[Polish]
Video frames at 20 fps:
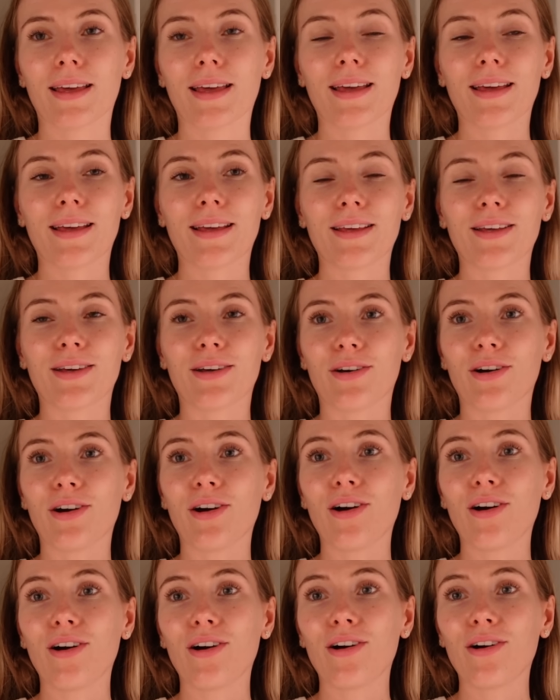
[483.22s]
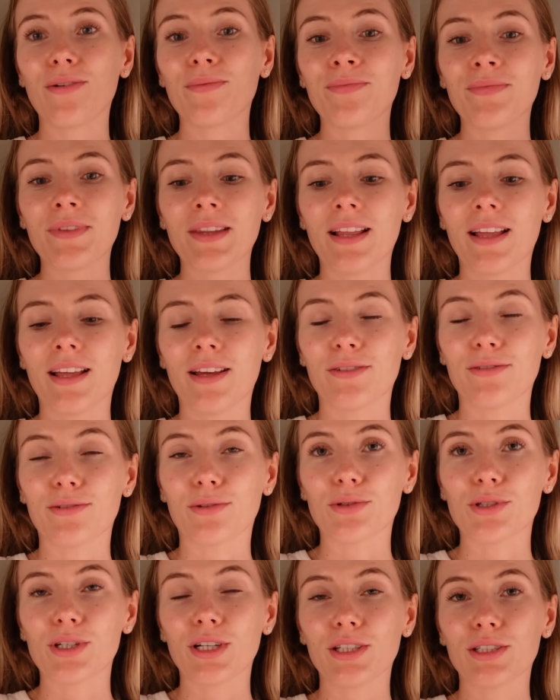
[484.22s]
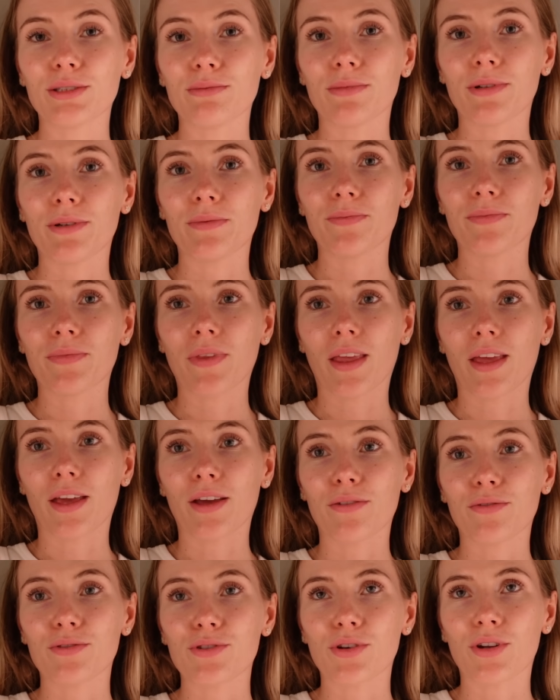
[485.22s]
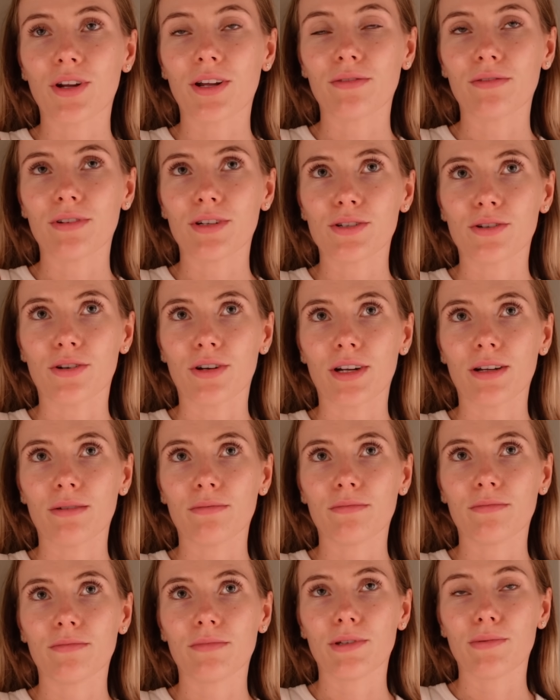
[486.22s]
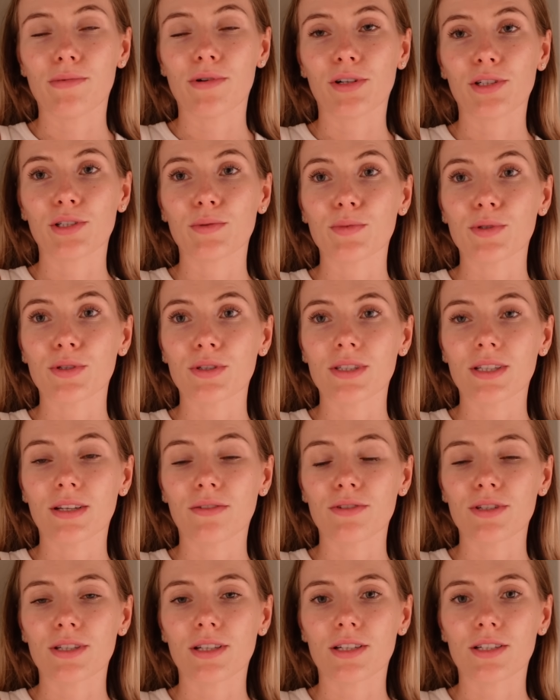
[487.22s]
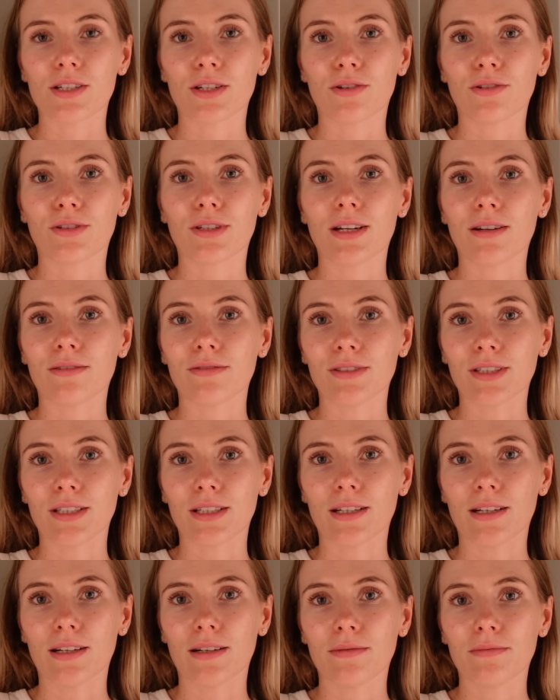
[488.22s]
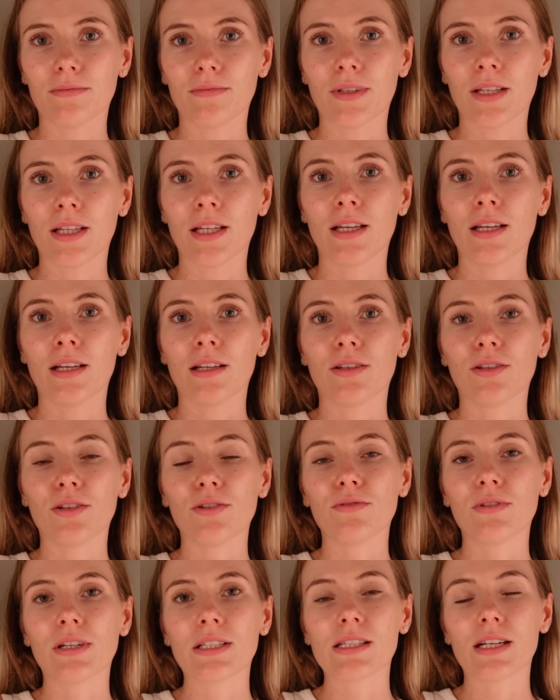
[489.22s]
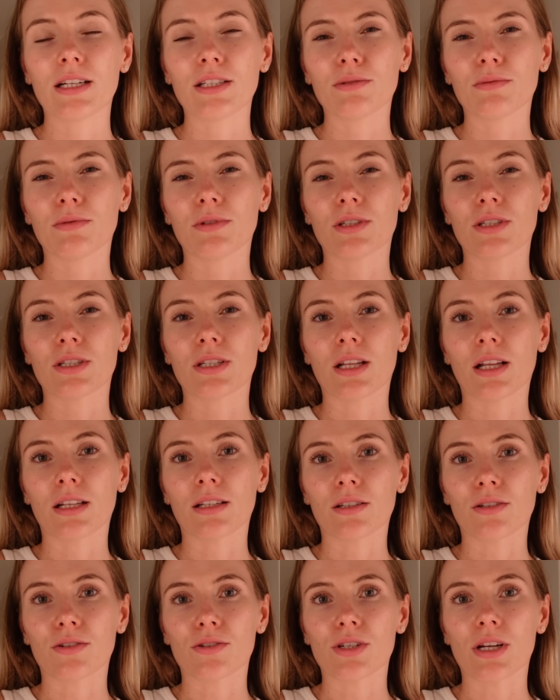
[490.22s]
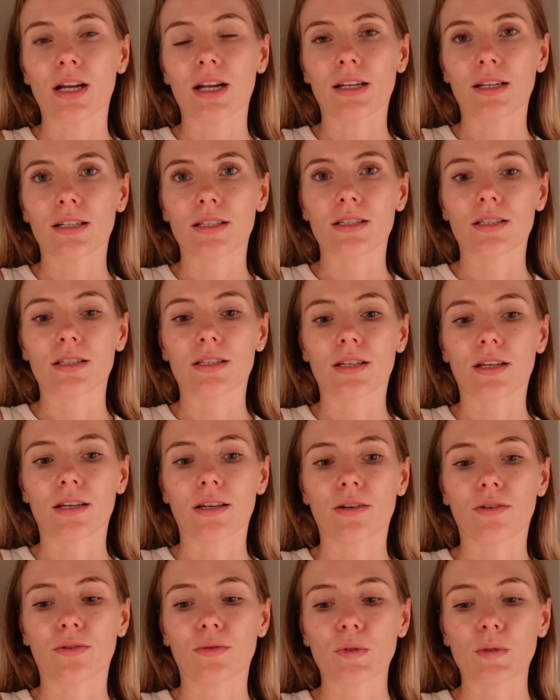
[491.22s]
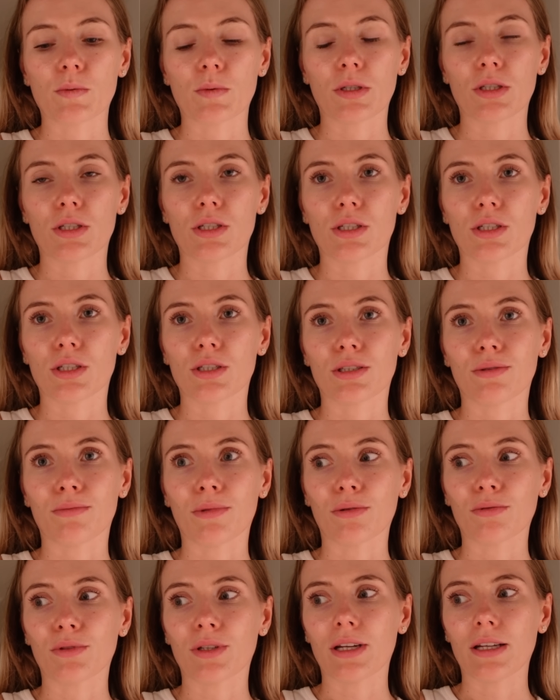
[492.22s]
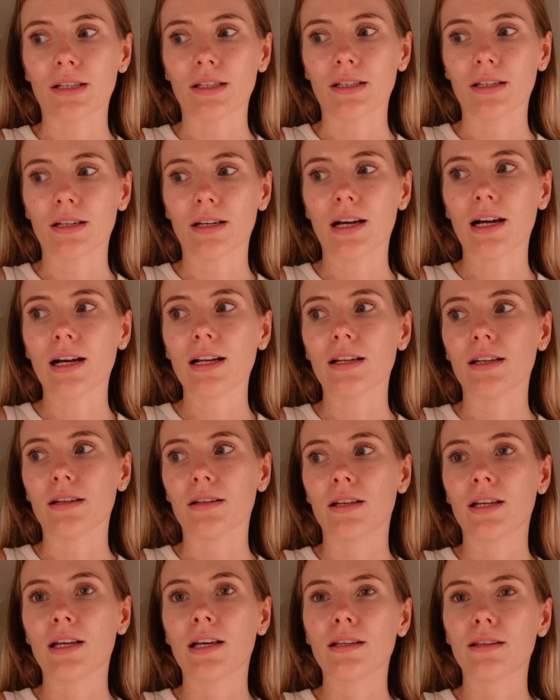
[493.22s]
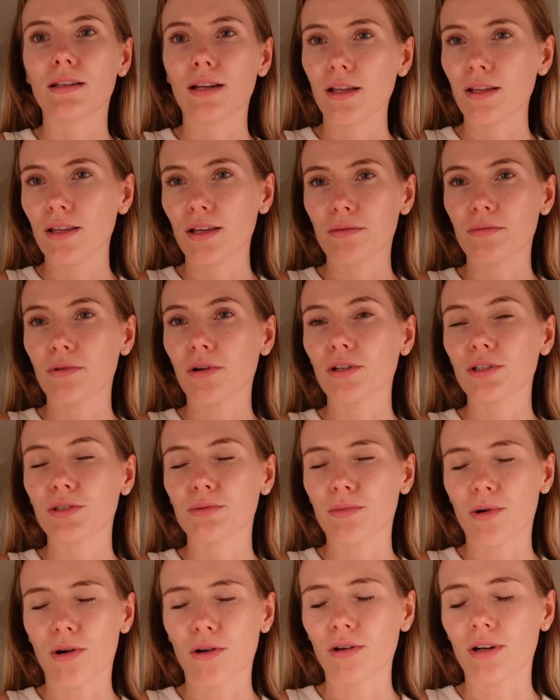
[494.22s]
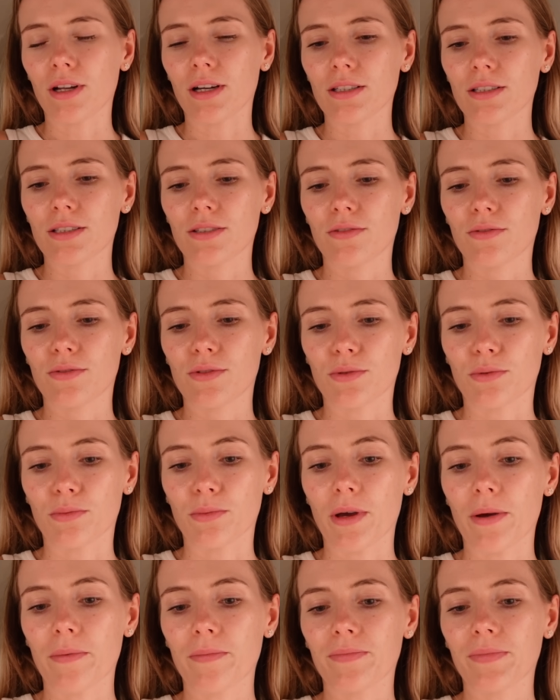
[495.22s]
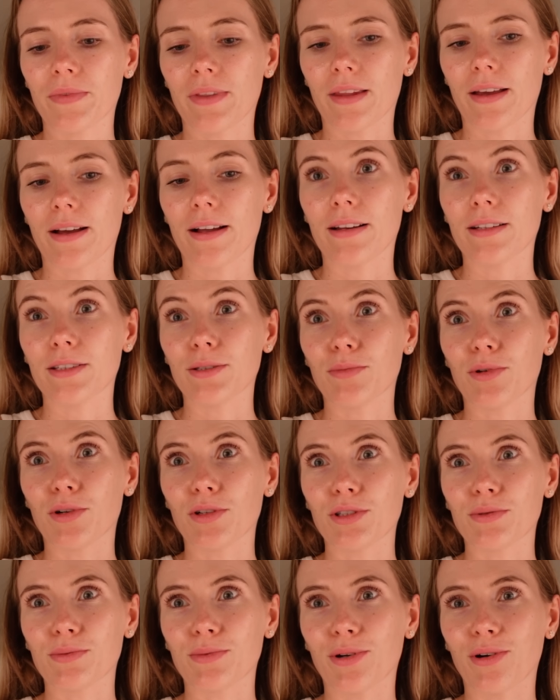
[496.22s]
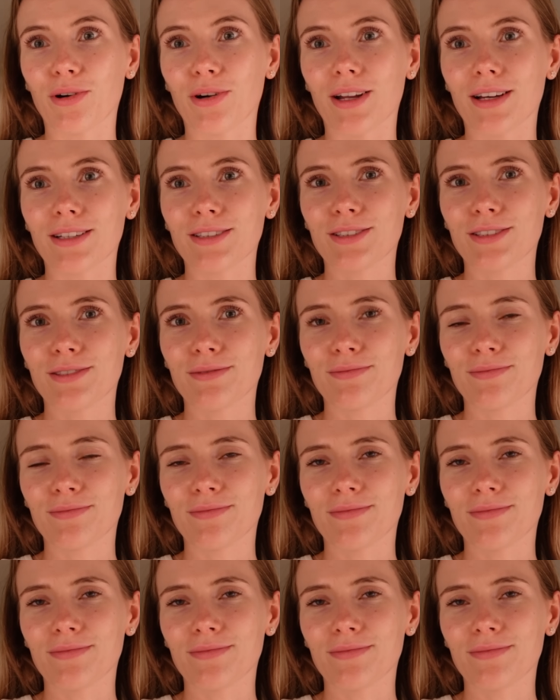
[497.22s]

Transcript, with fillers: Hej, ho! Wróciliśmy e, wczoraj wieczorem. Nie mogliśmy zostawić naszego trawnika. No i wracaliśmy też dlatego, że Aleks dzisiaj o 8.30 miał trening. Ale trening mogliśmy olać w sumie, ale nie mogliśmy olać